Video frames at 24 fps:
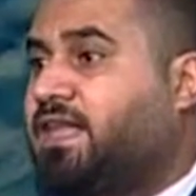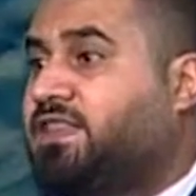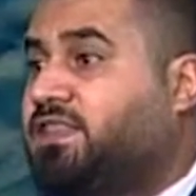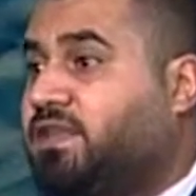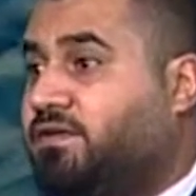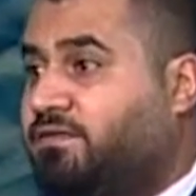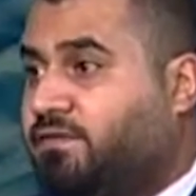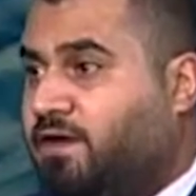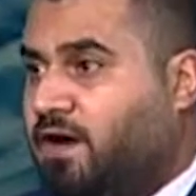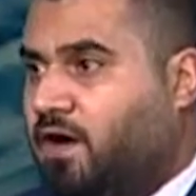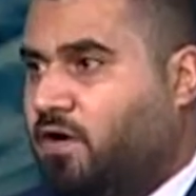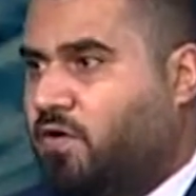
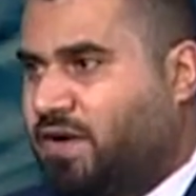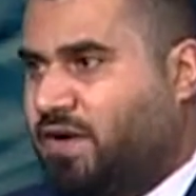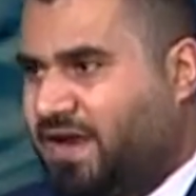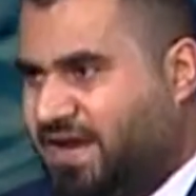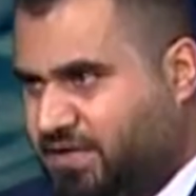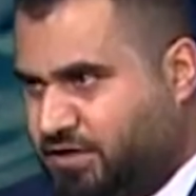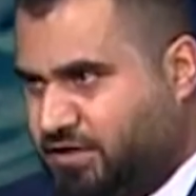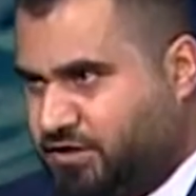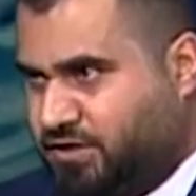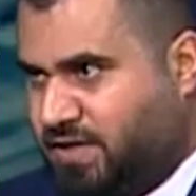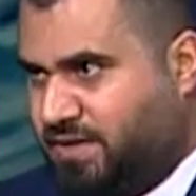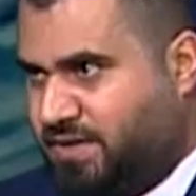التفاؤل
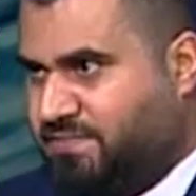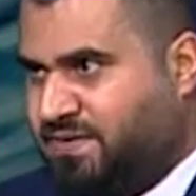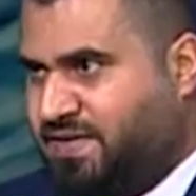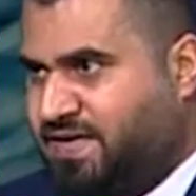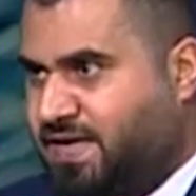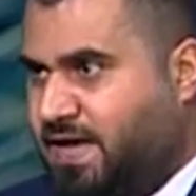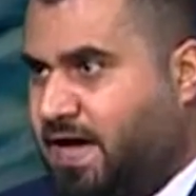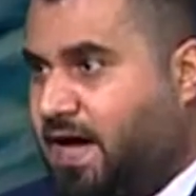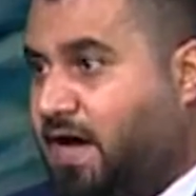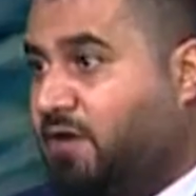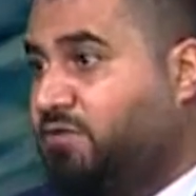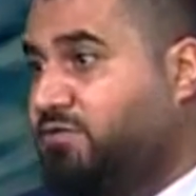
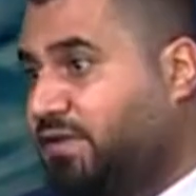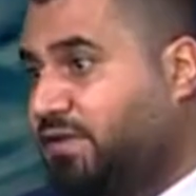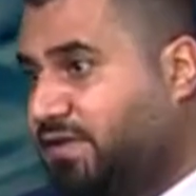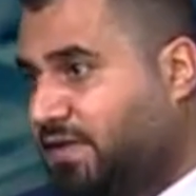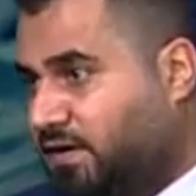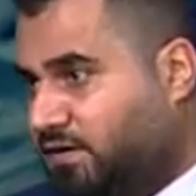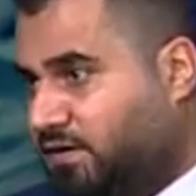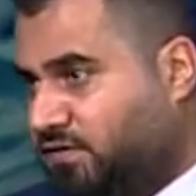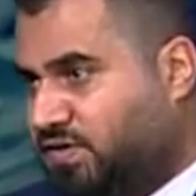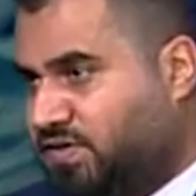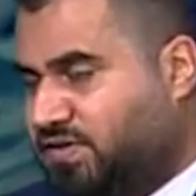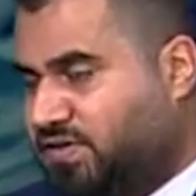الإيجابية عودة
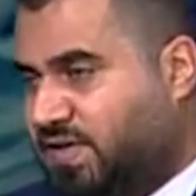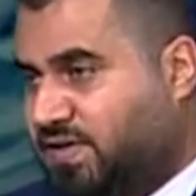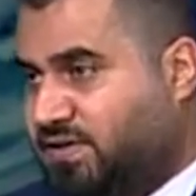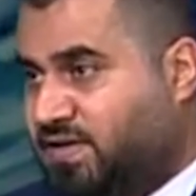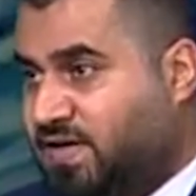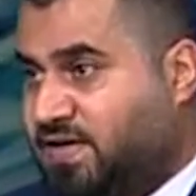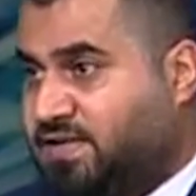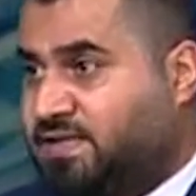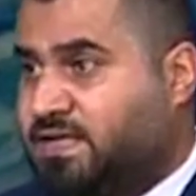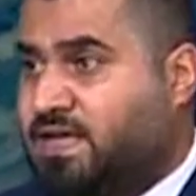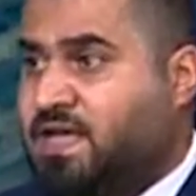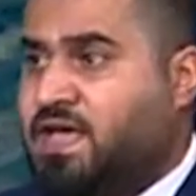
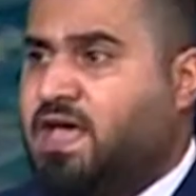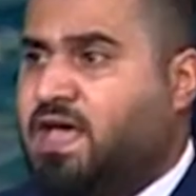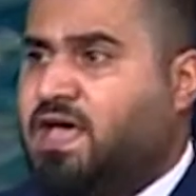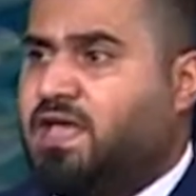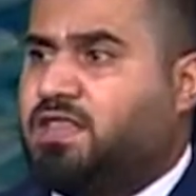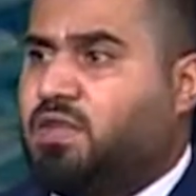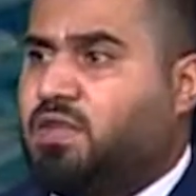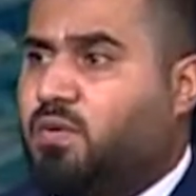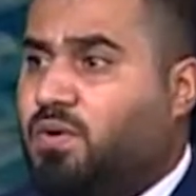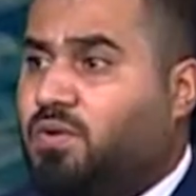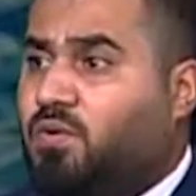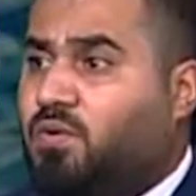الاقتصادات
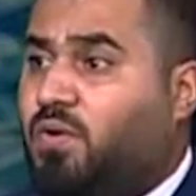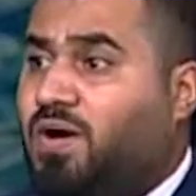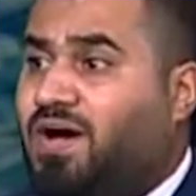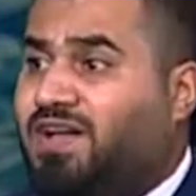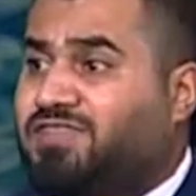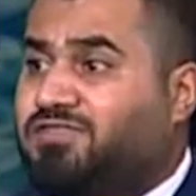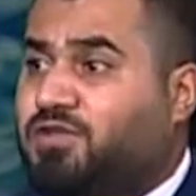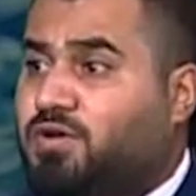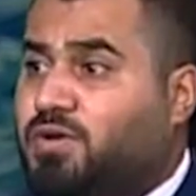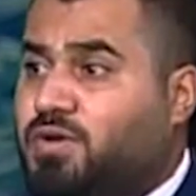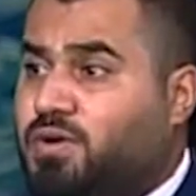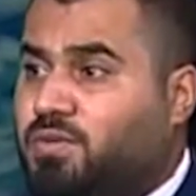
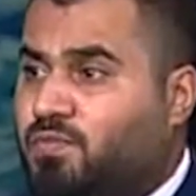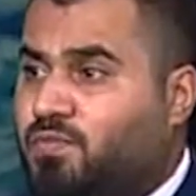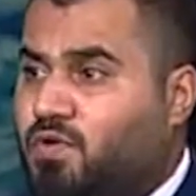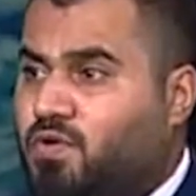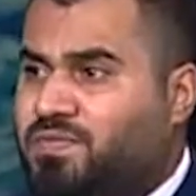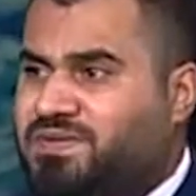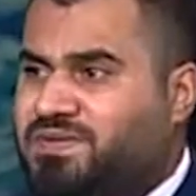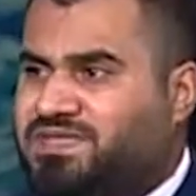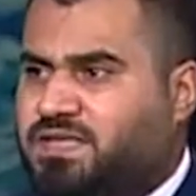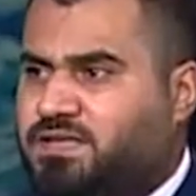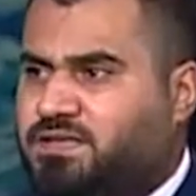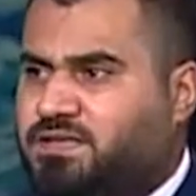توقعات النمو
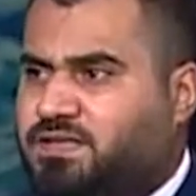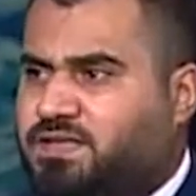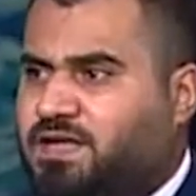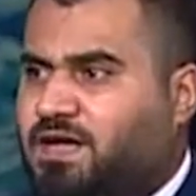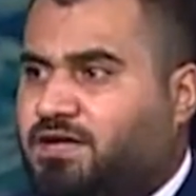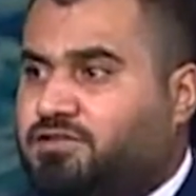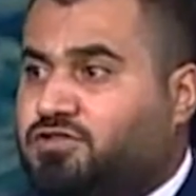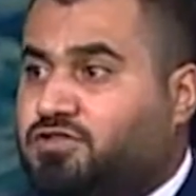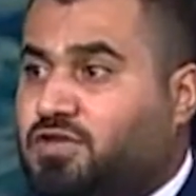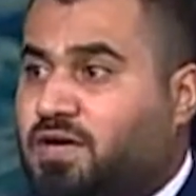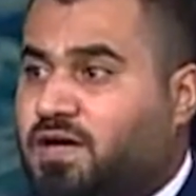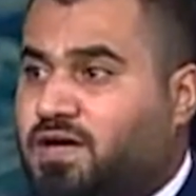بستة
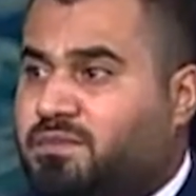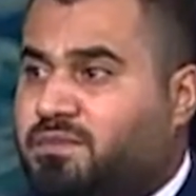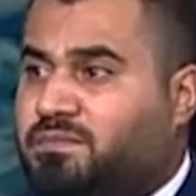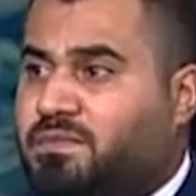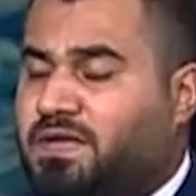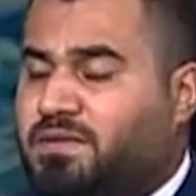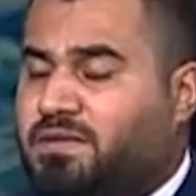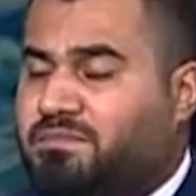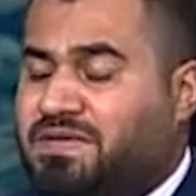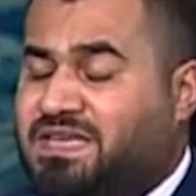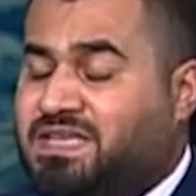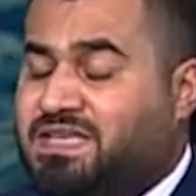أعشار
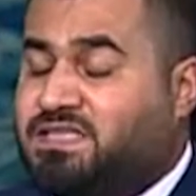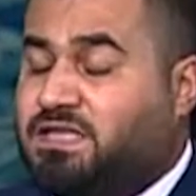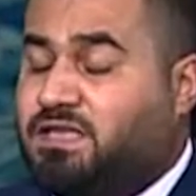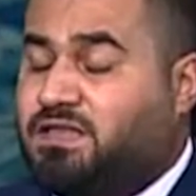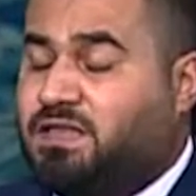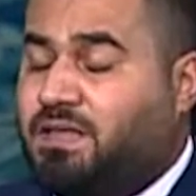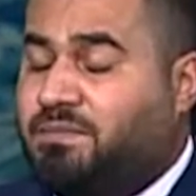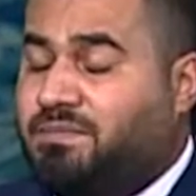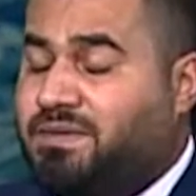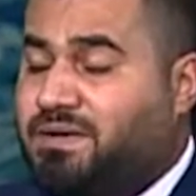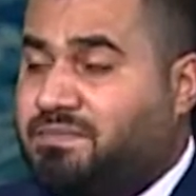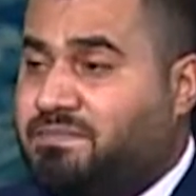
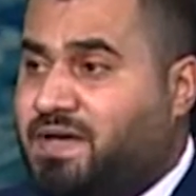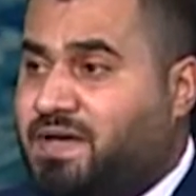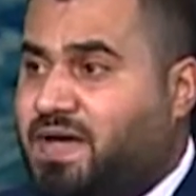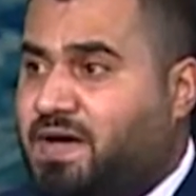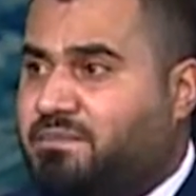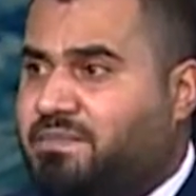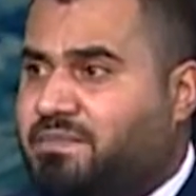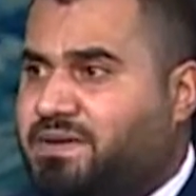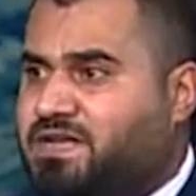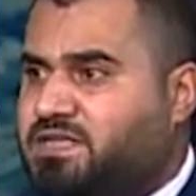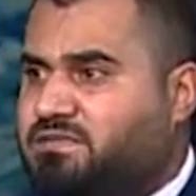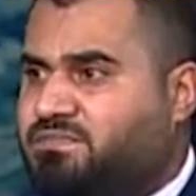بستة بالمئة
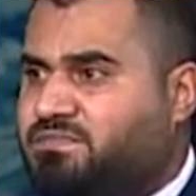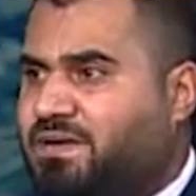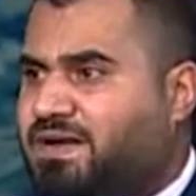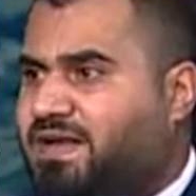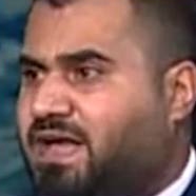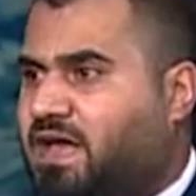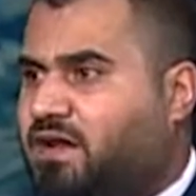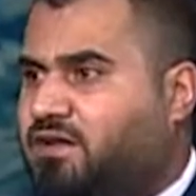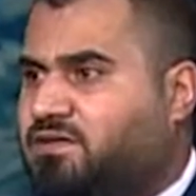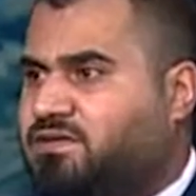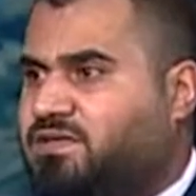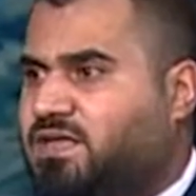بالنسبة
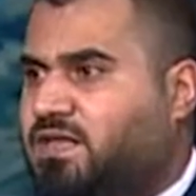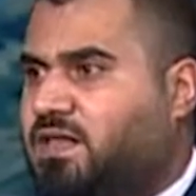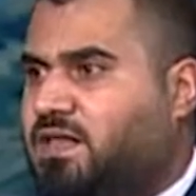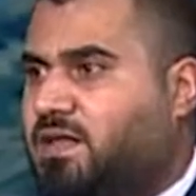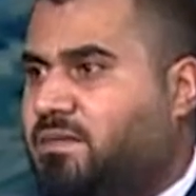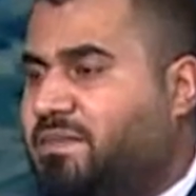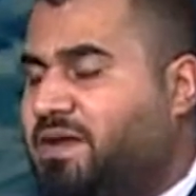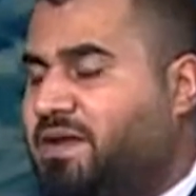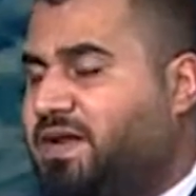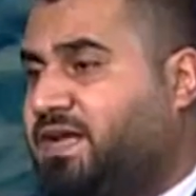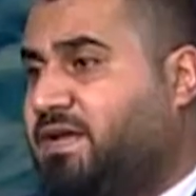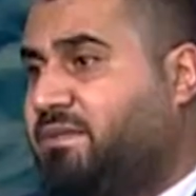للاقتصاد
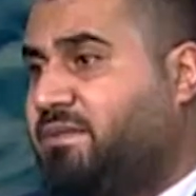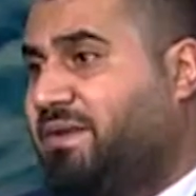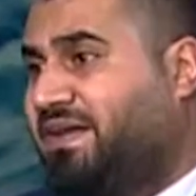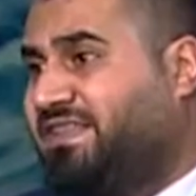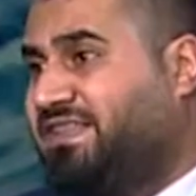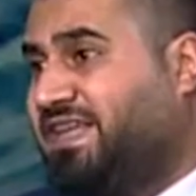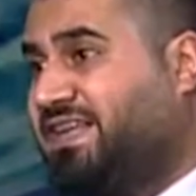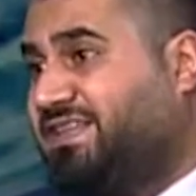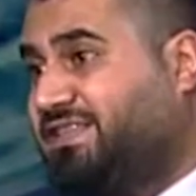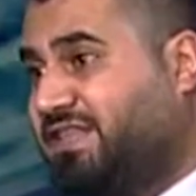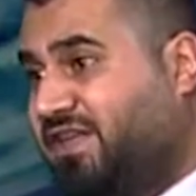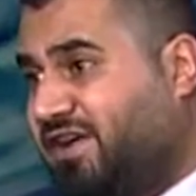الأمريكي
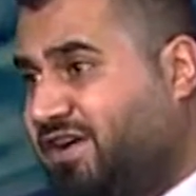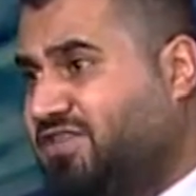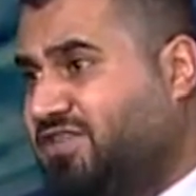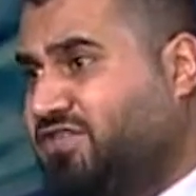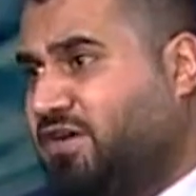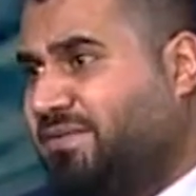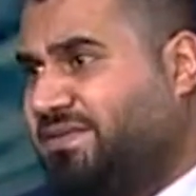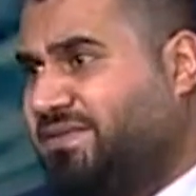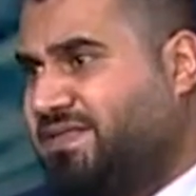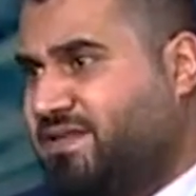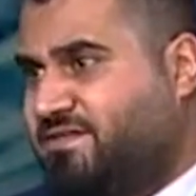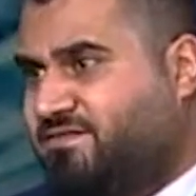بعد أن
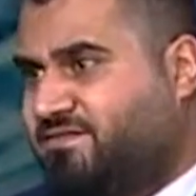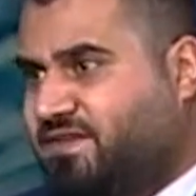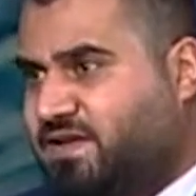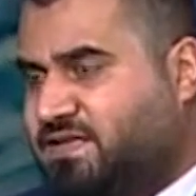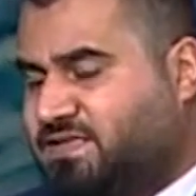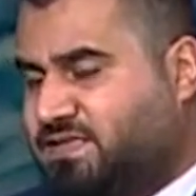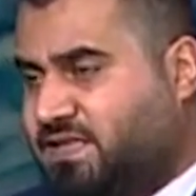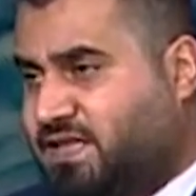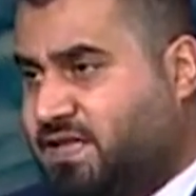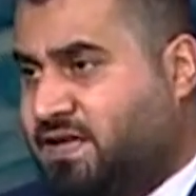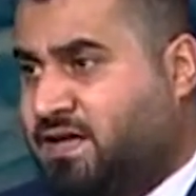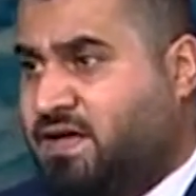تراجع ب
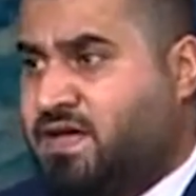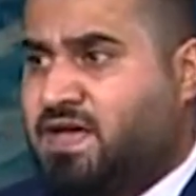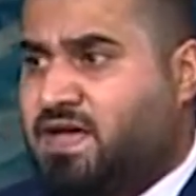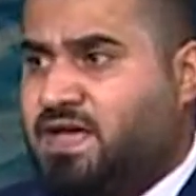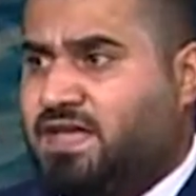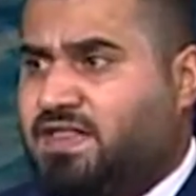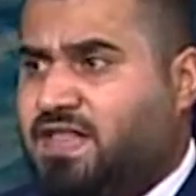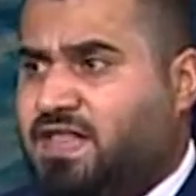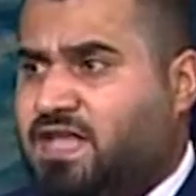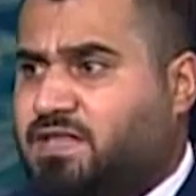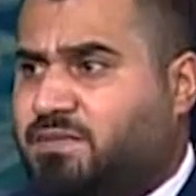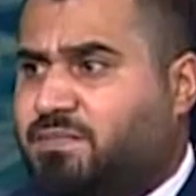
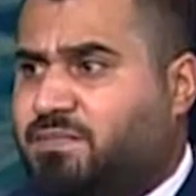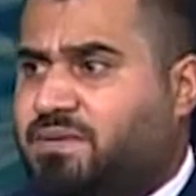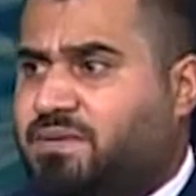2.3%